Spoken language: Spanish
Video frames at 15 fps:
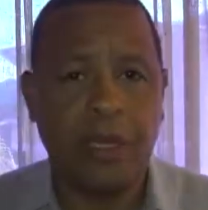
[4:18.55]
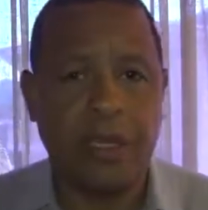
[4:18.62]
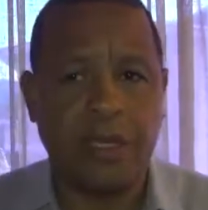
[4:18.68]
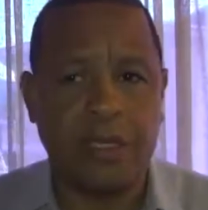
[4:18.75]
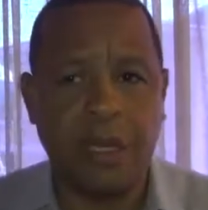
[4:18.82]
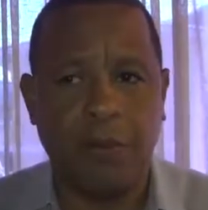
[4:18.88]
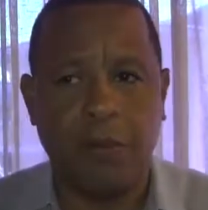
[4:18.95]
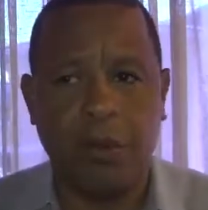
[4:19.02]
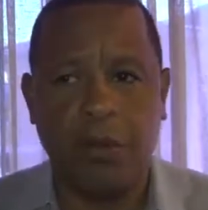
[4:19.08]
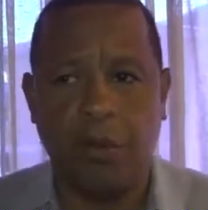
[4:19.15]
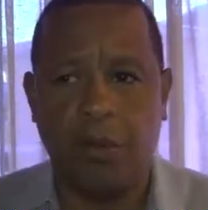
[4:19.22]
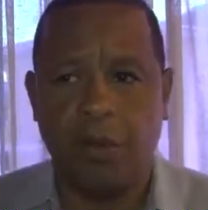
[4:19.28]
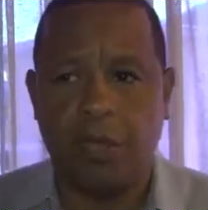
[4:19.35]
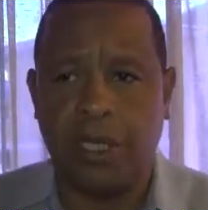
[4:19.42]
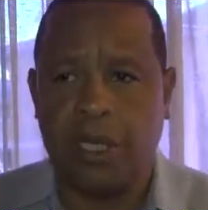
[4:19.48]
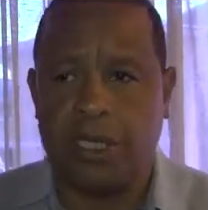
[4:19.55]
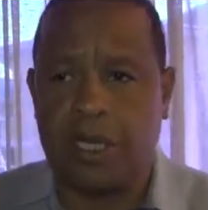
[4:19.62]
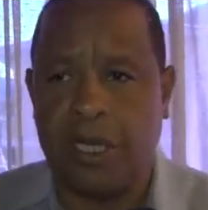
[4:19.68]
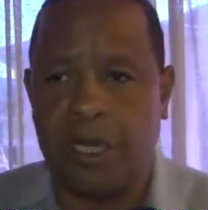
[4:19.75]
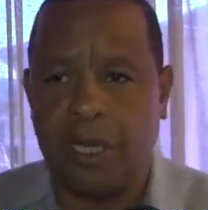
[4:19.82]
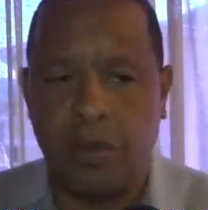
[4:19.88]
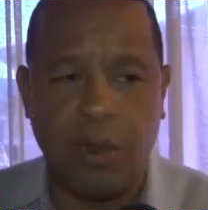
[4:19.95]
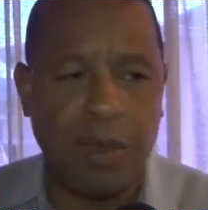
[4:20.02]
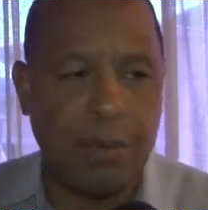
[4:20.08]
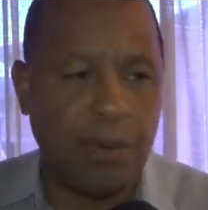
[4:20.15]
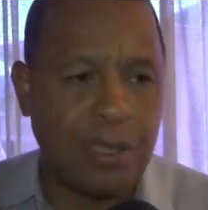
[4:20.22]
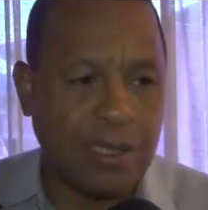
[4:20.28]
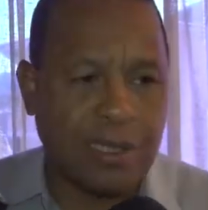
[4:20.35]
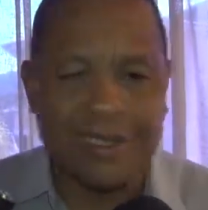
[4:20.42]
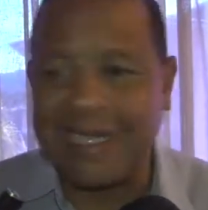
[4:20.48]
Ahí estamos, como se dice en el lenguaje
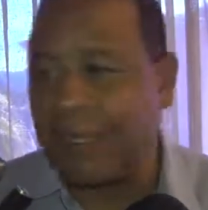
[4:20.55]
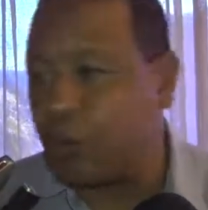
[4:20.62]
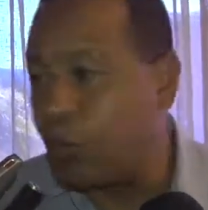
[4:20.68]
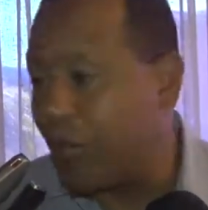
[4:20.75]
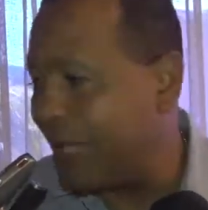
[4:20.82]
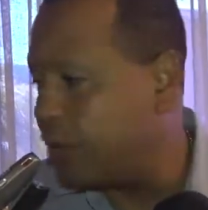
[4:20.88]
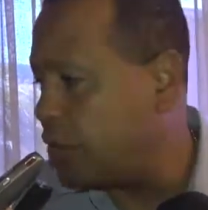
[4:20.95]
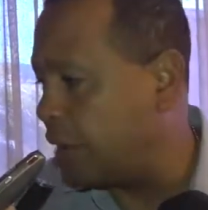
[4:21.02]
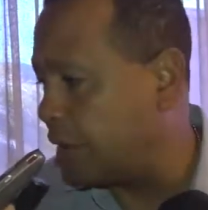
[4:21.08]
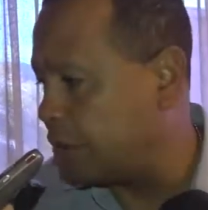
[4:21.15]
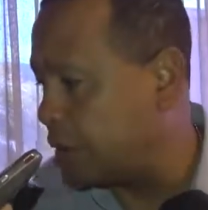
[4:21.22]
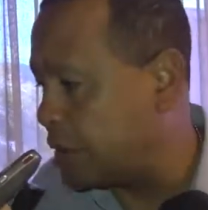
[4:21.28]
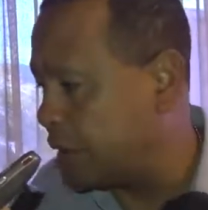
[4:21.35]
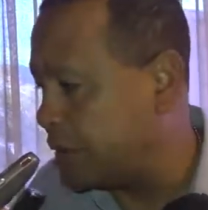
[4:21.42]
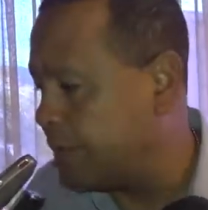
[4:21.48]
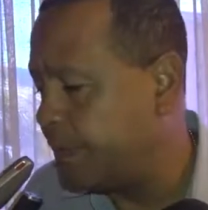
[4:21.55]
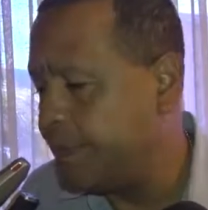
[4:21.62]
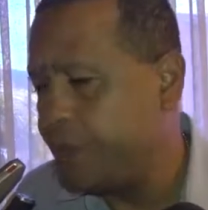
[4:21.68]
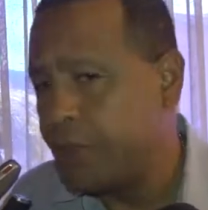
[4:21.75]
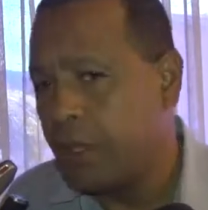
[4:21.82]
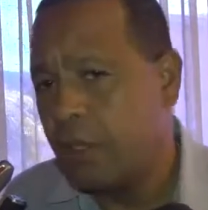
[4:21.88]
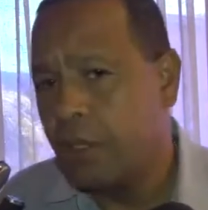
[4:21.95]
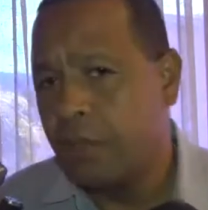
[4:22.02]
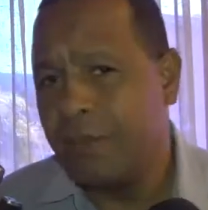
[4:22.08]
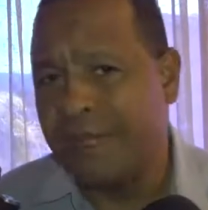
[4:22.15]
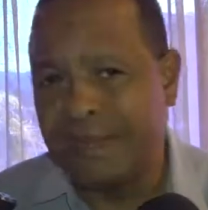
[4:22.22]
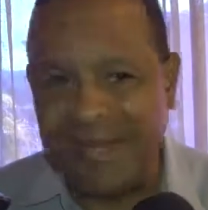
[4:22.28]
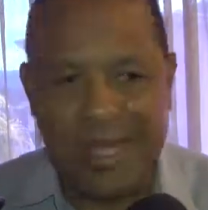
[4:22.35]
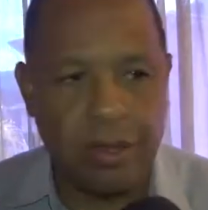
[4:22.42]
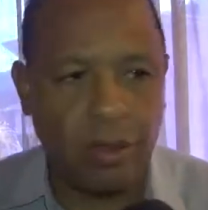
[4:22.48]
policial, saturando la zona,
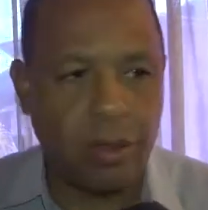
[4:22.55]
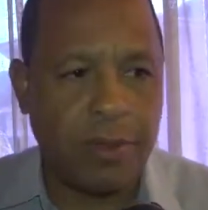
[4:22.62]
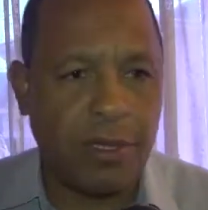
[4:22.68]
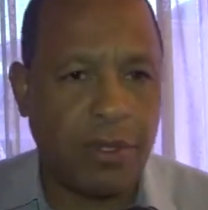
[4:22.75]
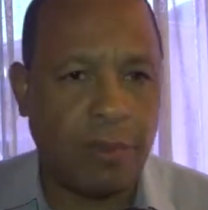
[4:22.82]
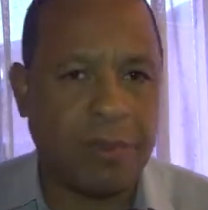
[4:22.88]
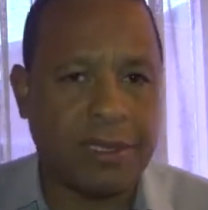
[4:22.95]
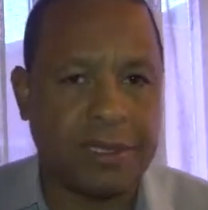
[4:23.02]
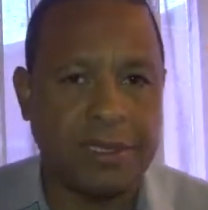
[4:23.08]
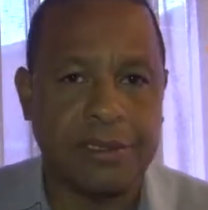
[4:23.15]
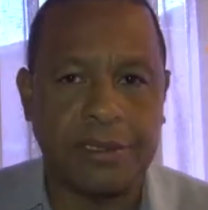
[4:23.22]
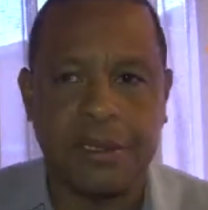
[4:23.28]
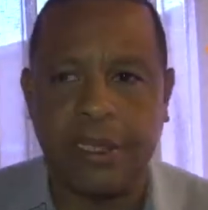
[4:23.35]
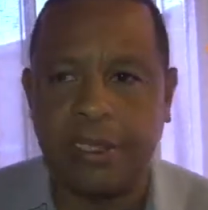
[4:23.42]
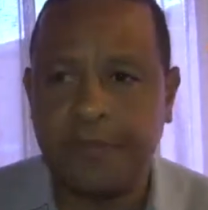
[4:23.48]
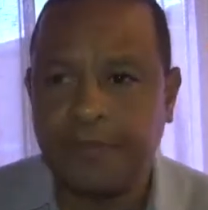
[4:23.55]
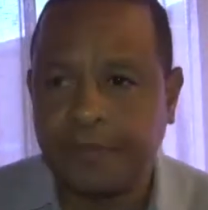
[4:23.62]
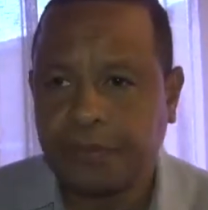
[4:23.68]
metiendo mayor presencia